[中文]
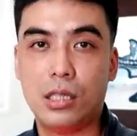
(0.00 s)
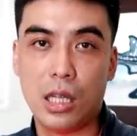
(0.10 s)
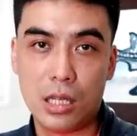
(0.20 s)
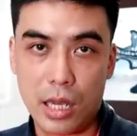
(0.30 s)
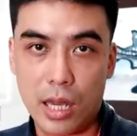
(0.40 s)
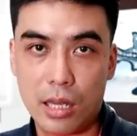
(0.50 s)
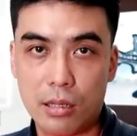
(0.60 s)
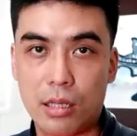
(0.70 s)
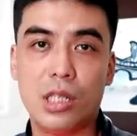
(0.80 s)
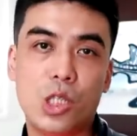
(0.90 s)
戒烟，
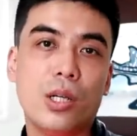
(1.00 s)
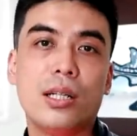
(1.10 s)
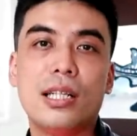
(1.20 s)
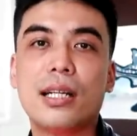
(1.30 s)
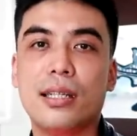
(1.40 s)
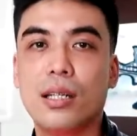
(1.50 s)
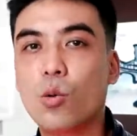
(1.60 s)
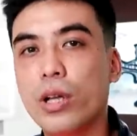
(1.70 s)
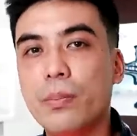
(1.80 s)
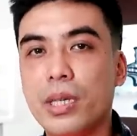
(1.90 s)
你希望让你的
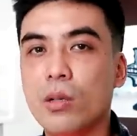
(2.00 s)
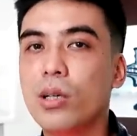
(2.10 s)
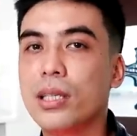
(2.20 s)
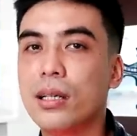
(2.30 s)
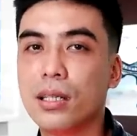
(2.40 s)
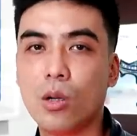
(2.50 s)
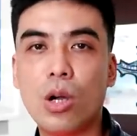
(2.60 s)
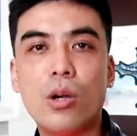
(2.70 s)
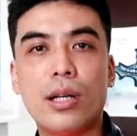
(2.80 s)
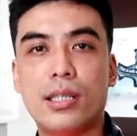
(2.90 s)
闺蜜忘掉那个
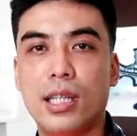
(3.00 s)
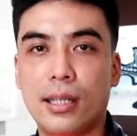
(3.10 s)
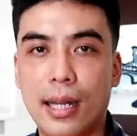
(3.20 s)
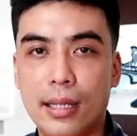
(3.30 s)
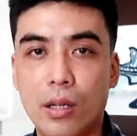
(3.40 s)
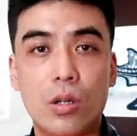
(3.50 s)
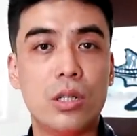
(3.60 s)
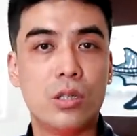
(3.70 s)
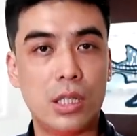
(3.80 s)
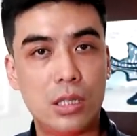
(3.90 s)
坏坏的前男友，
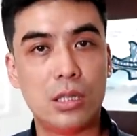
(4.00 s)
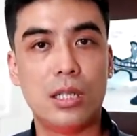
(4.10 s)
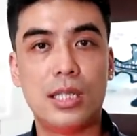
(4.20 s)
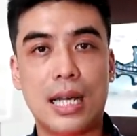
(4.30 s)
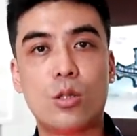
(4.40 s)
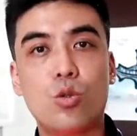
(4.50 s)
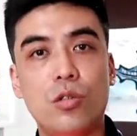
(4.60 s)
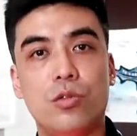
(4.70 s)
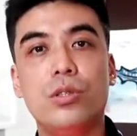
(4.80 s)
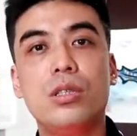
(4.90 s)
甚至你想要说
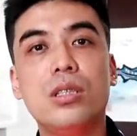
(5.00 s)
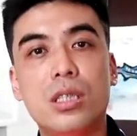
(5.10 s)
服自